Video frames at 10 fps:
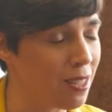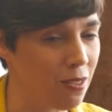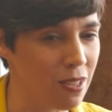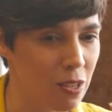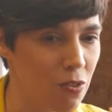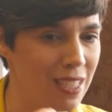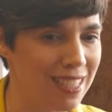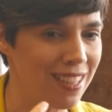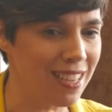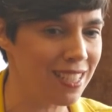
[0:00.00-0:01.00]
Entonces creo que es
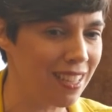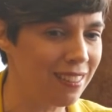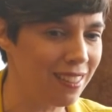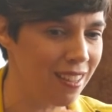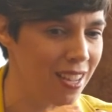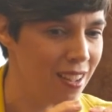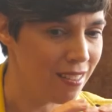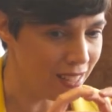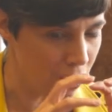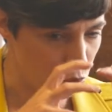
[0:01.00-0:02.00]
interesante
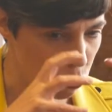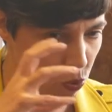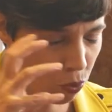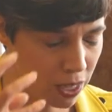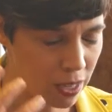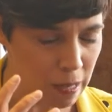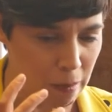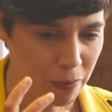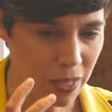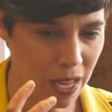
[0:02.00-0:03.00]
construir
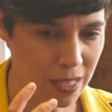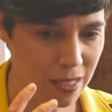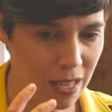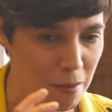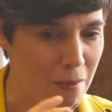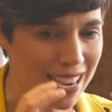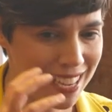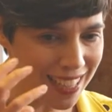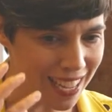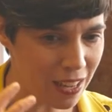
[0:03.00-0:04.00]
este
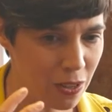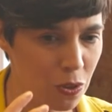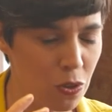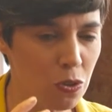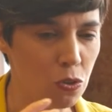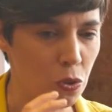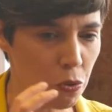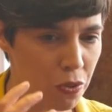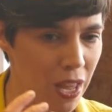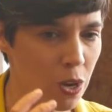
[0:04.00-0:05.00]
imaginario
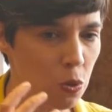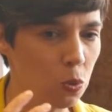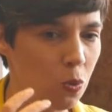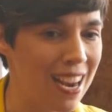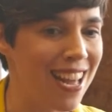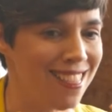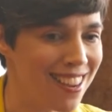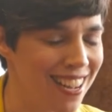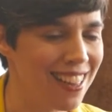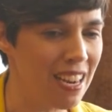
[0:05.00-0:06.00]
social, cultural
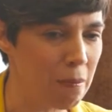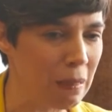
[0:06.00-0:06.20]
acerca de la